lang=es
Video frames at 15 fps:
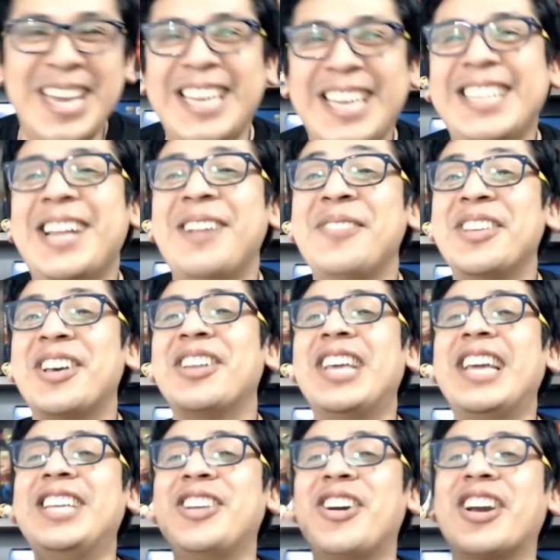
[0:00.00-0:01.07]
y del video
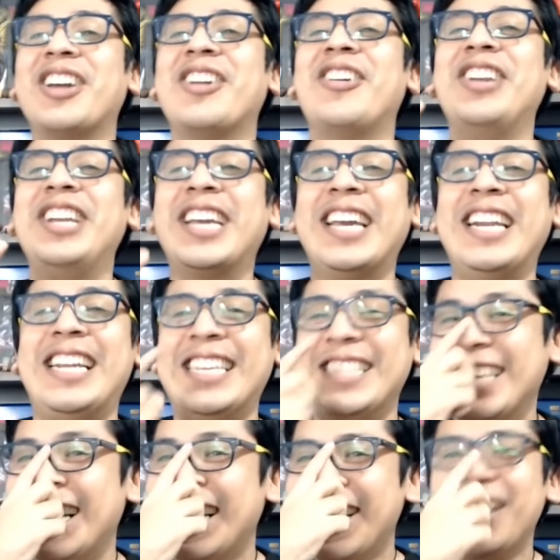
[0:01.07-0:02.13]
de Joker
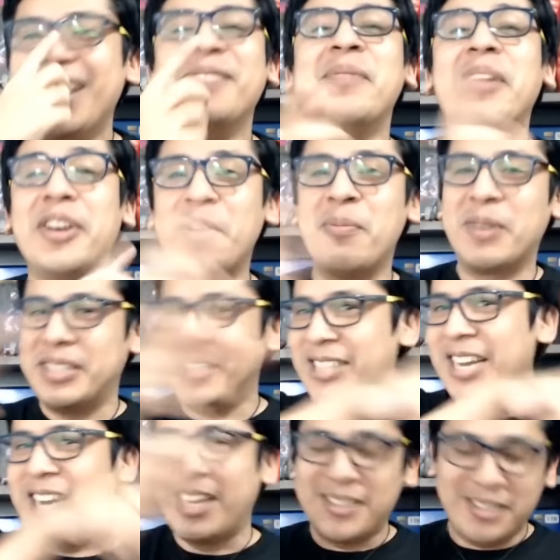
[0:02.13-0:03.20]
Orígenes, me río porque se
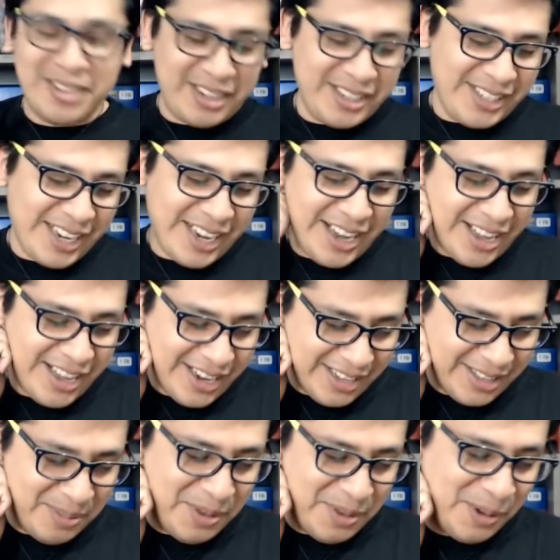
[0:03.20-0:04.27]
están cagando de risa acá
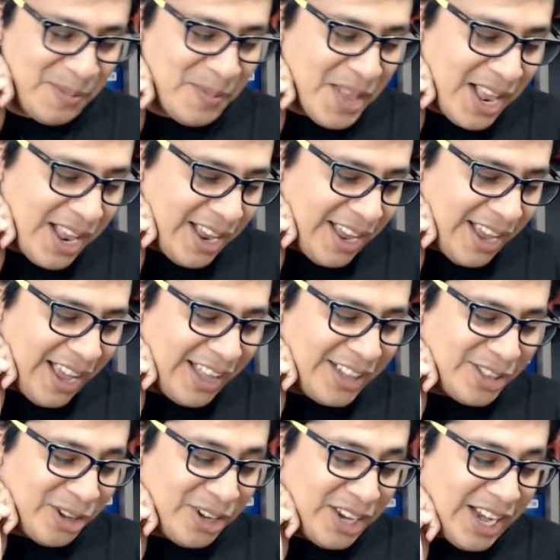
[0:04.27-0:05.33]
delante mío.
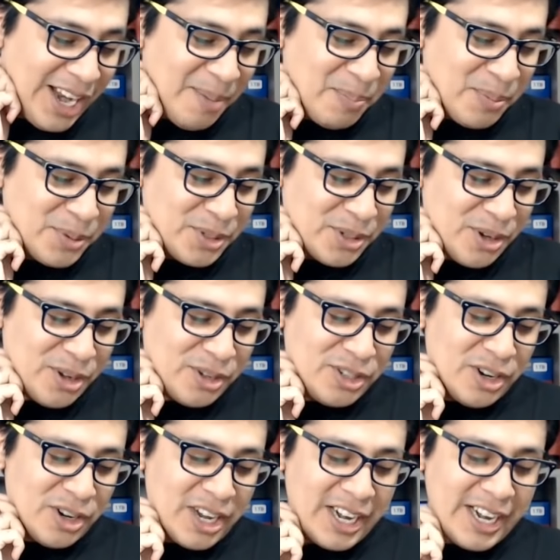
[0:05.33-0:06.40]
Antonella puso,
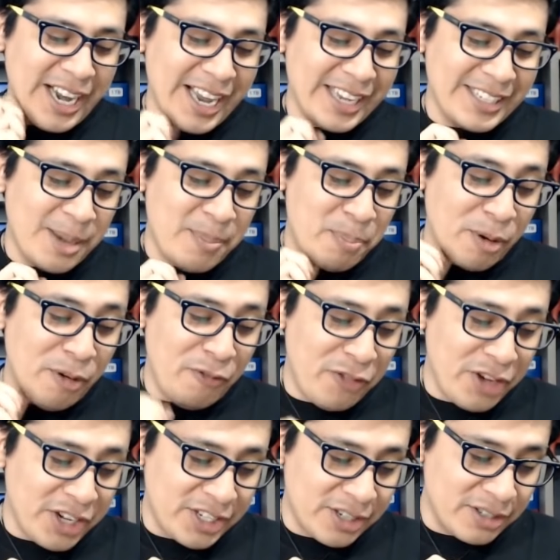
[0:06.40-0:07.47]
Joker es el Pulp
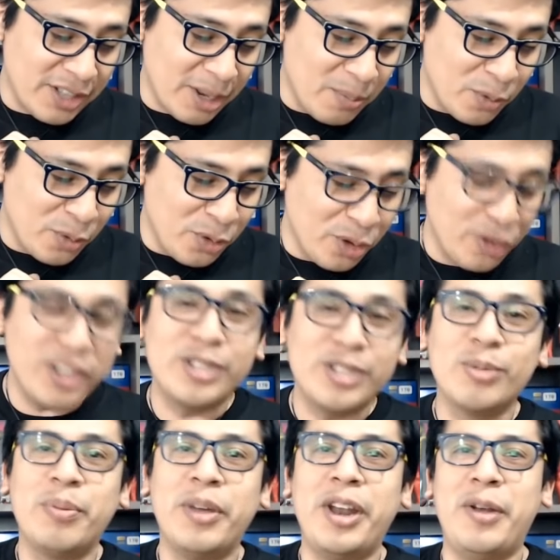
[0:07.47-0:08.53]
Fiction del mundo de
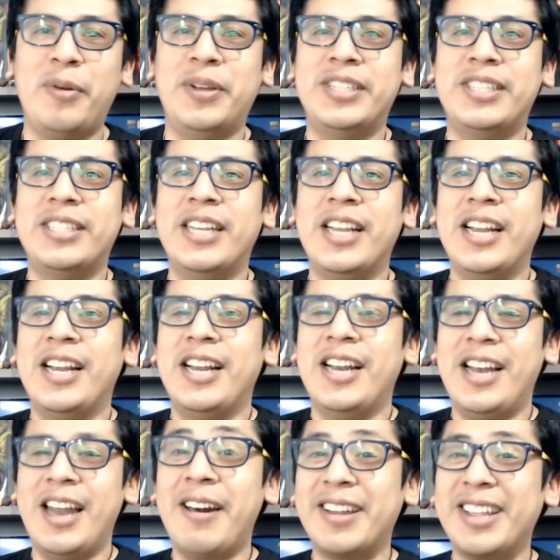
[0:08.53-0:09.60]
superhéroes.
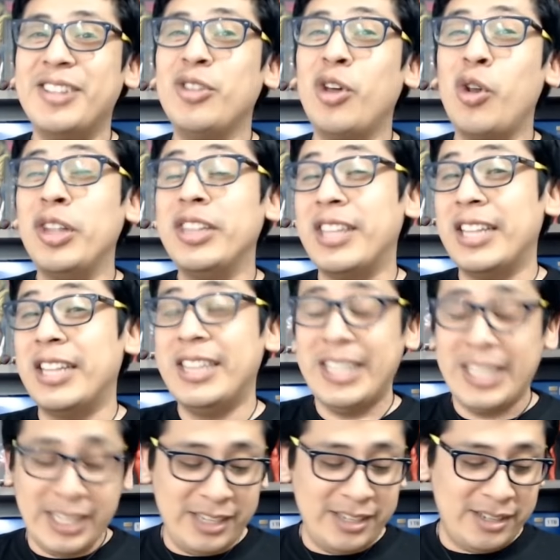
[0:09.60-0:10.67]
La verdad no lo
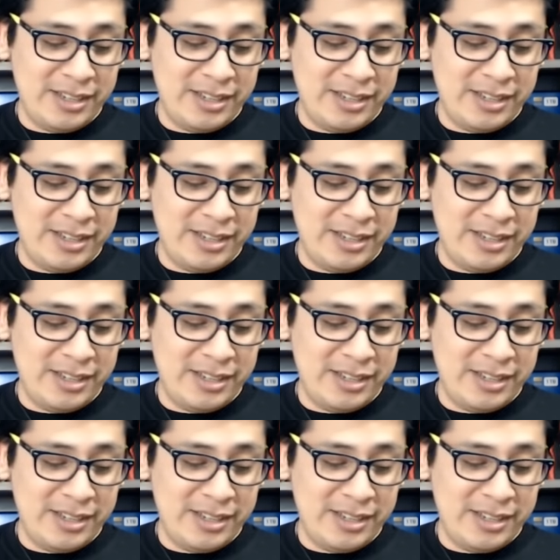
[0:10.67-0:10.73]
entendí.